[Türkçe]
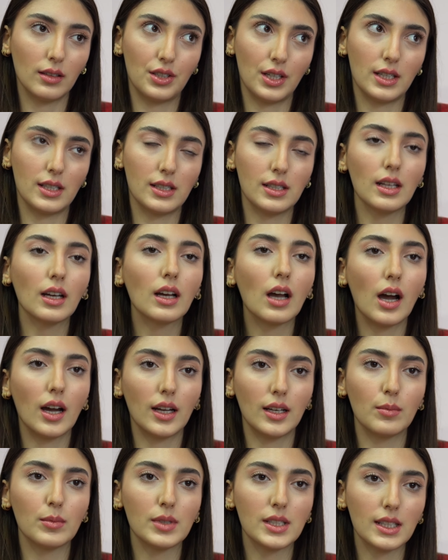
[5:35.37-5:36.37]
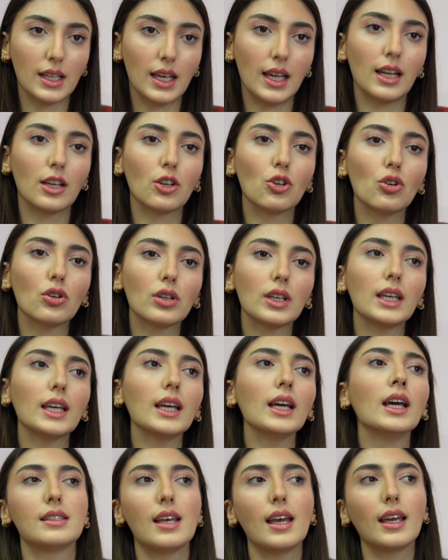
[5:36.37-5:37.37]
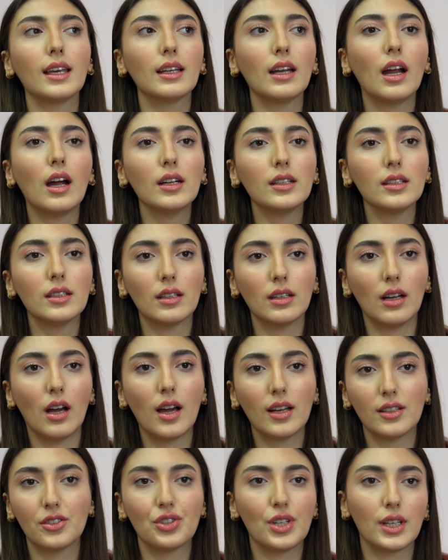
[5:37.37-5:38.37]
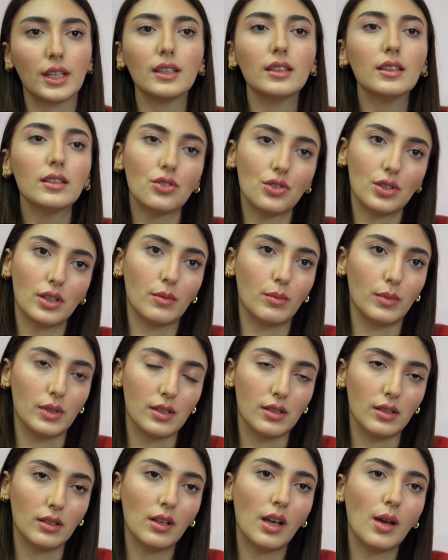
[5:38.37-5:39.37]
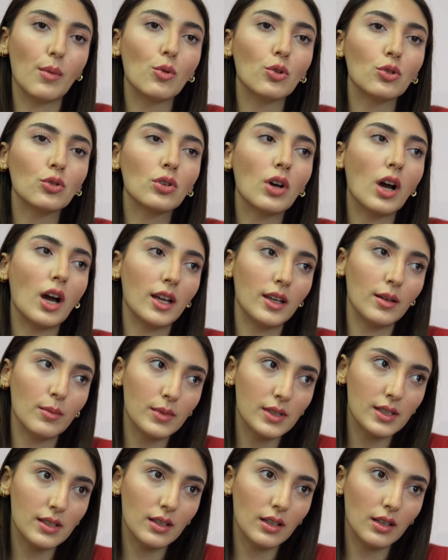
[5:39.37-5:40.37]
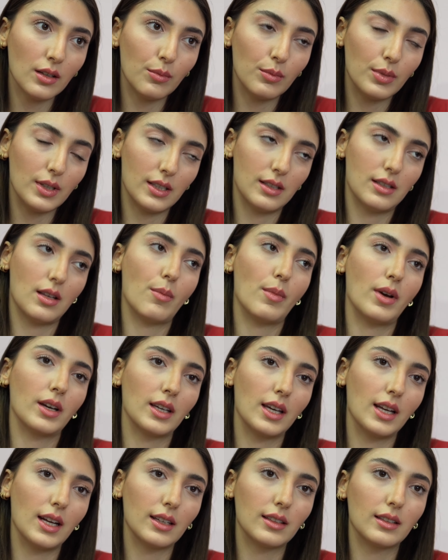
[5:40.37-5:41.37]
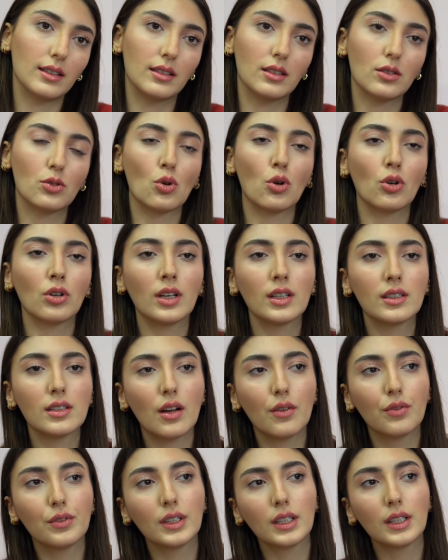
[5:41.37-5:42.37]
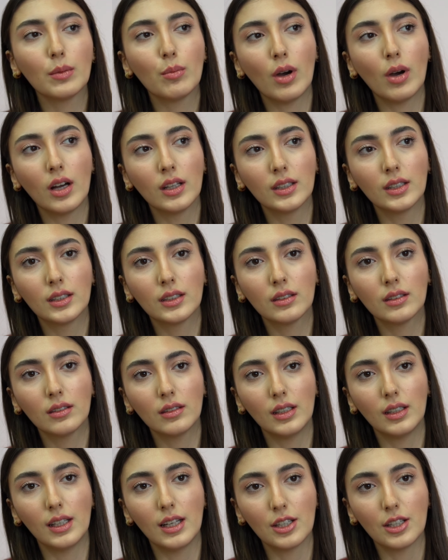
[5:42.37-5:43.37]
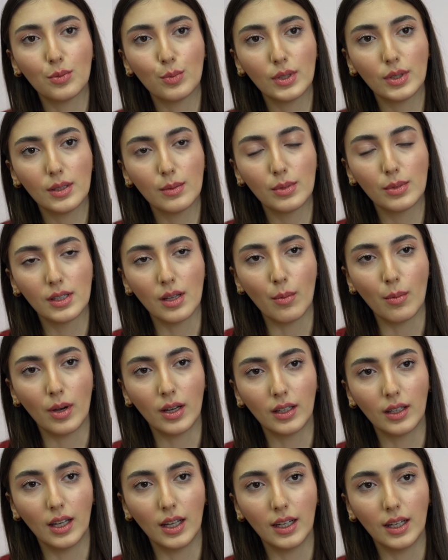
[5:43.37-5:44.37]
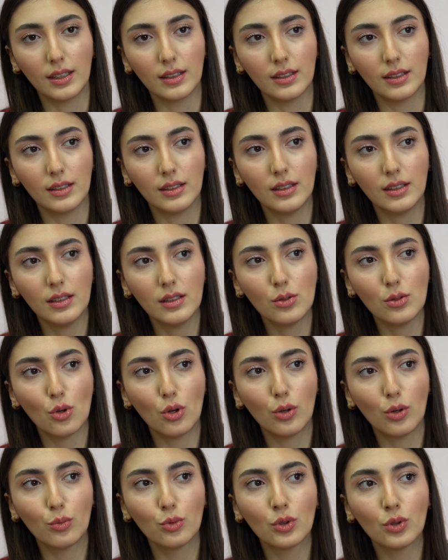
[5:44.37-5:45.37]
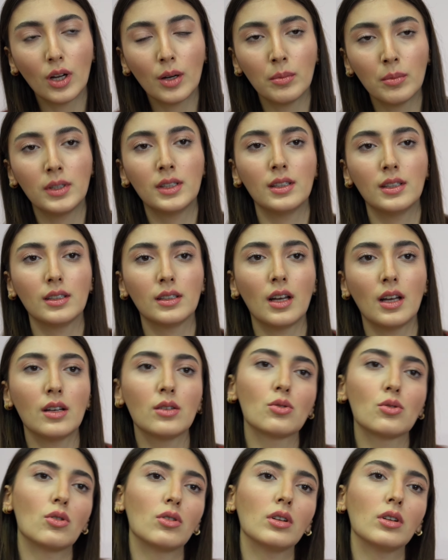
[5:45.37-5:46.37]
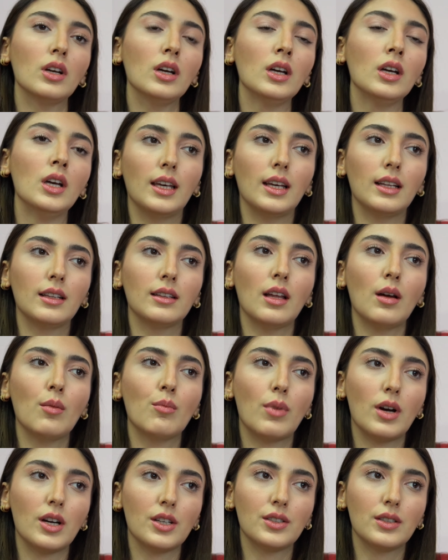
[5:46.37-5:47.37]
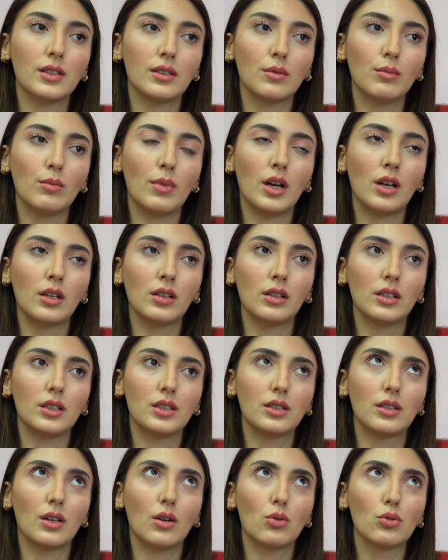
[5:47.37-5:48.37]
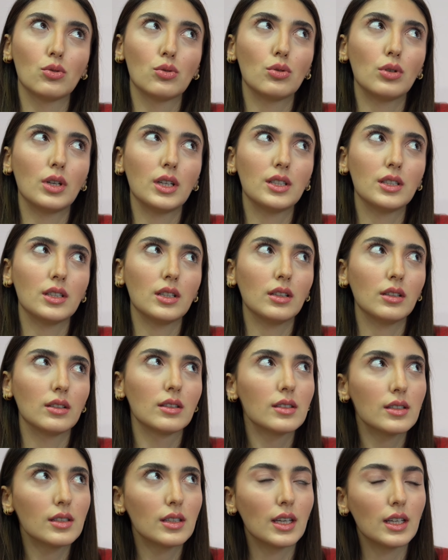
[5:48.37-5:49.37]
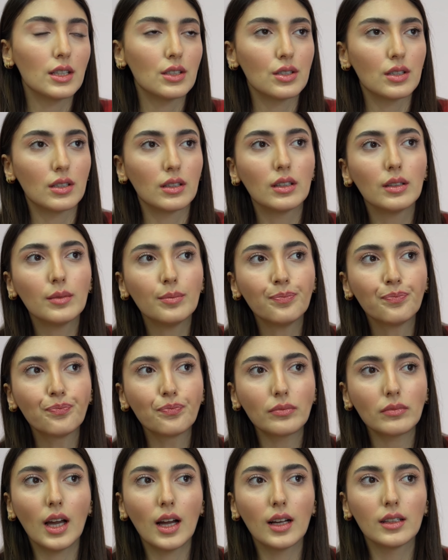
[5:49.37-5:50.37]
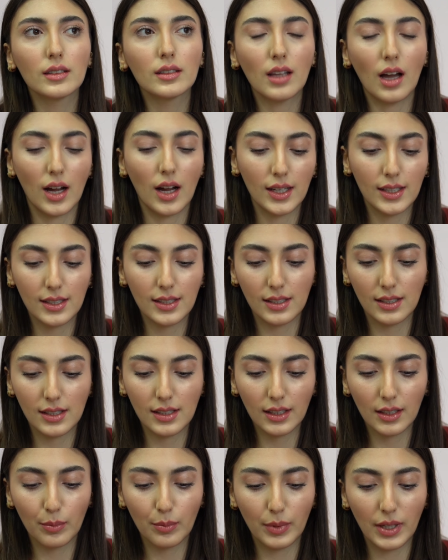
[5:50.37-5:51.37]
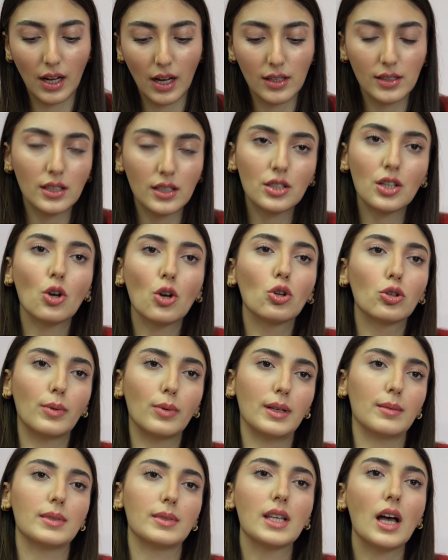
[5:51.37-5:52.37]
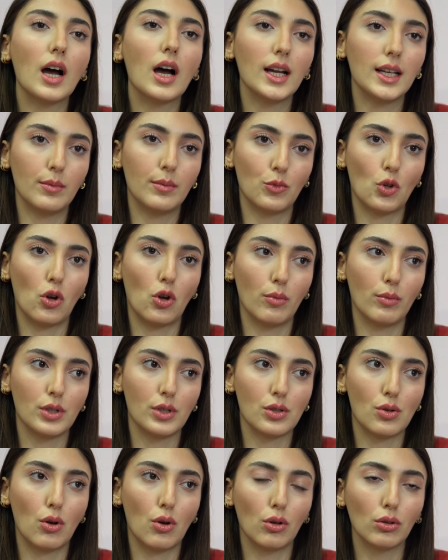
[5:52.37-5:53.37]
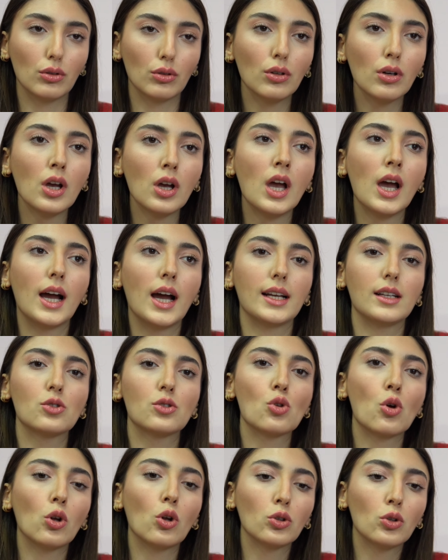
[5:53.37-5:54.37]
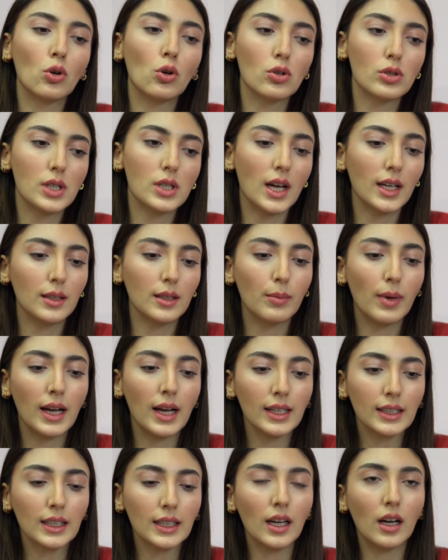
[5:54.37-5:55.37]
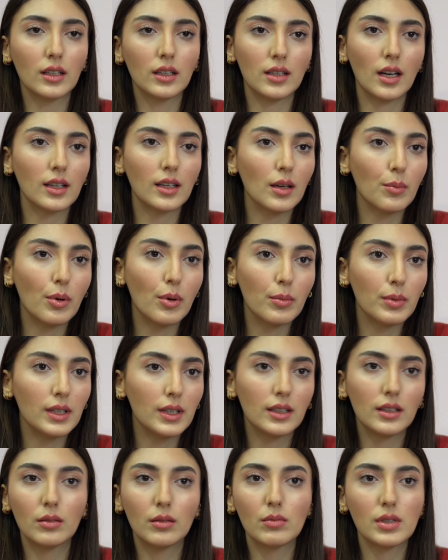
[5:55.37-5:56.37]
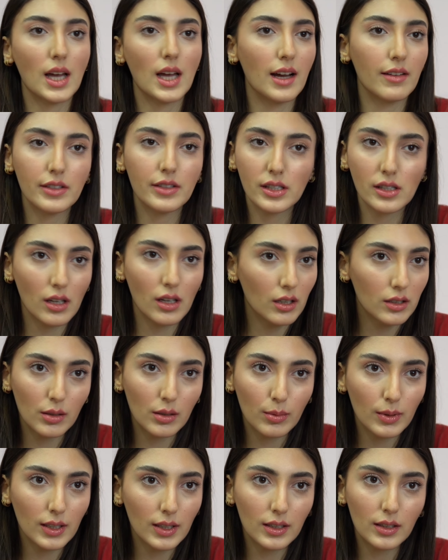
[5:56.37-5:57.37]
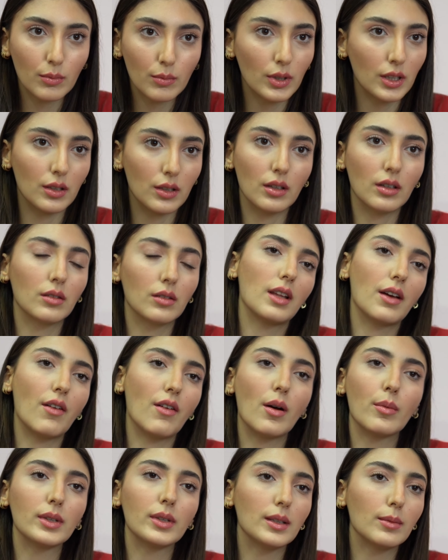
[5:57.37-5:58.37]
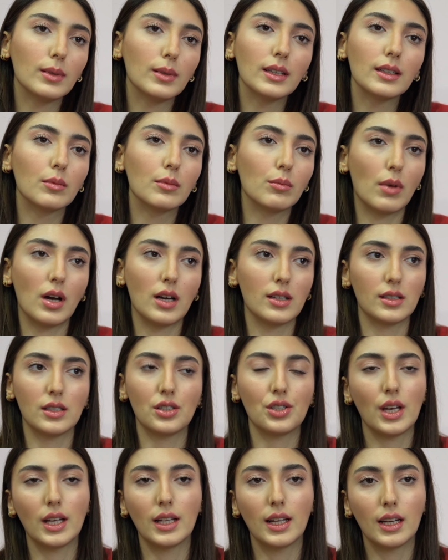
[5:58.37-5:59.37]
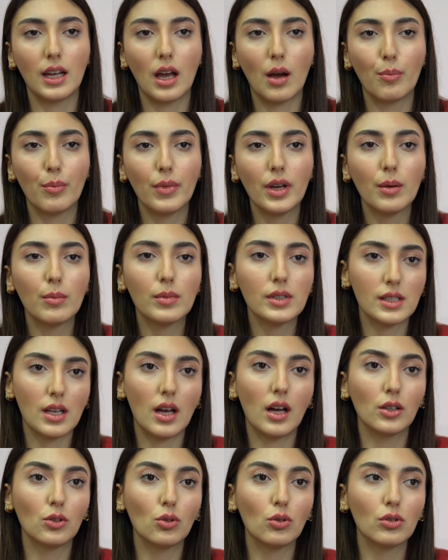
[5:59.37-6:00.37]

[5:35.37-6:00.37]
içerisinde kaynaması gerekiyor ki tekrar aynı şekilde çıkmasın. Hem onun kaynaması bir zaman gerektirdi. Sonra etrafındaki bağların iyileşmesi bir zaman gerektirdi. Sonra bunlar bittikten sonra yeniden başladım. Ben işte o süreci nasıl geçirdim? Yani talihsizlik biraz da şey oldu benim sağ elimde olması oldu. Hani solda olsaydı belki atak yapabilirdim servis atabilirdim. Hani devam edebilirdim bazı şeyleri yapmaya ama sahada